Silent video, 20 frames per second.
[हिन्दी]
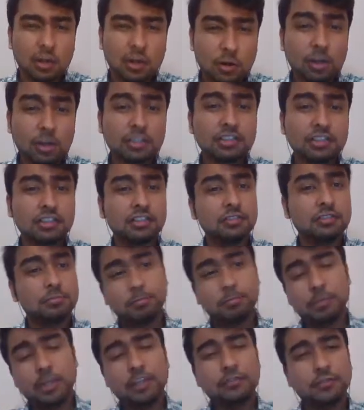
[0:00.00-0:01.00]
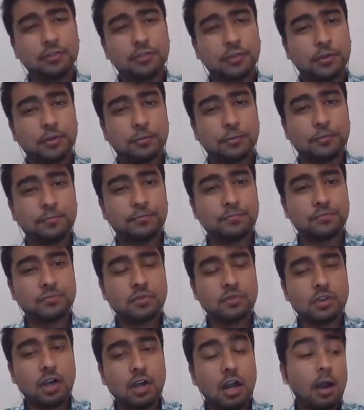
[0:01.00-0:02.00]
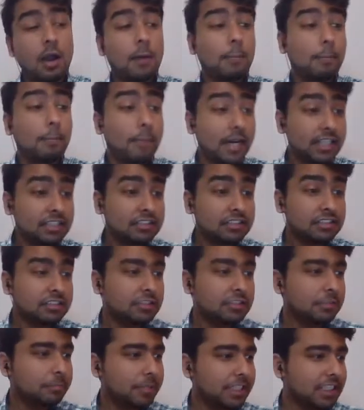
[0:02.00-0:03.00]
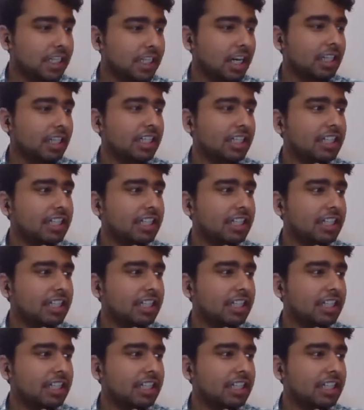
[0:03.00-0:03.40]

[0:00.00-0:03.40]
अ लॉट बिग फॉर यू बट बेटा